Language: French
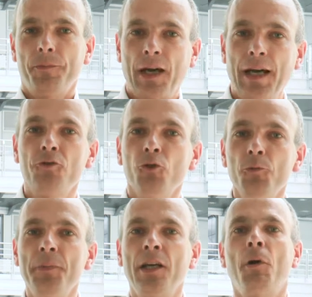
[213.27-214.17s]
par un jeu
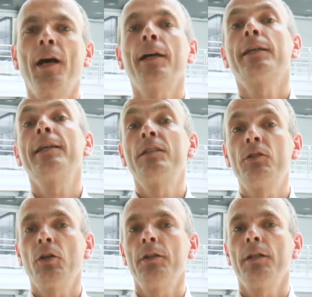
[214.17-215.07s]
de miroir,
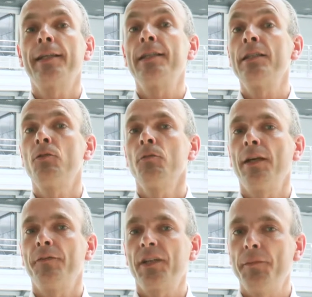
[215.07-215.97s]
questionne la question de
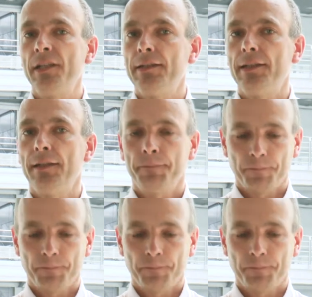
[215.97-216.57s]
la fiabilité.